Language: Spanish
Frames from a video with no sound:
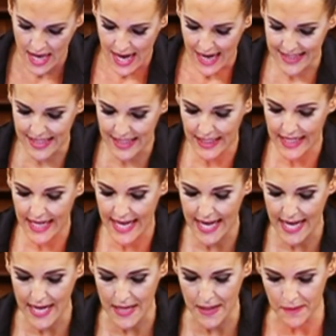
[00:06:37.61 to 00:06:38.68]
Así
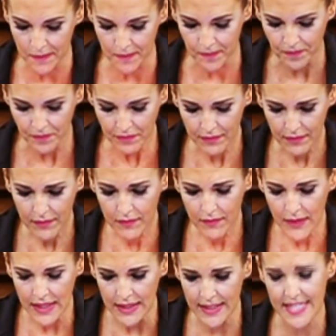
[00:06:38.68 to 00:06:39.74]
que
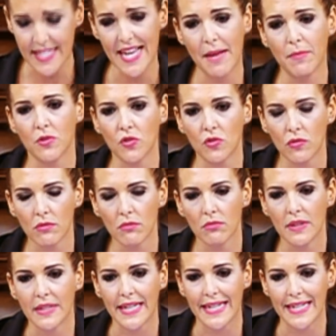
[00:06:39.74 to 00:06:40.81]
mm, deseamos
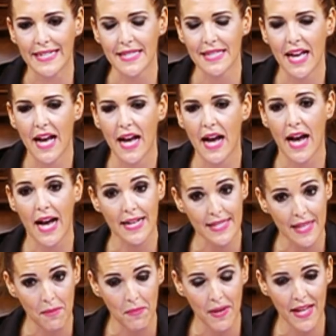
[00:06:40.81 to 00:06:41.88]
que esta
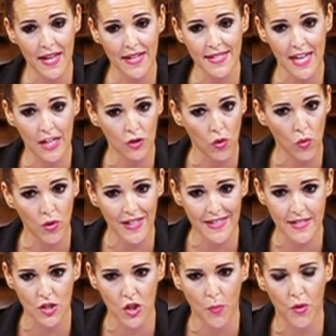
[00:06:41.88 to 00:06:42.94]
asamblea sea todo un
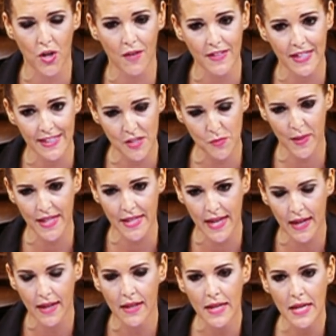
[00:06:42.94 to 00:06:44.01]
éxito por el bien de
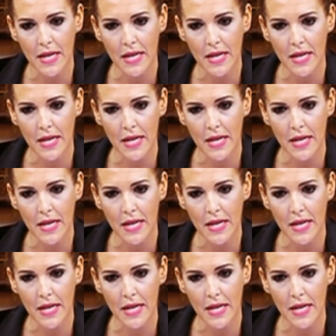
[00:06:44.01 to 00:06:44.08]
España,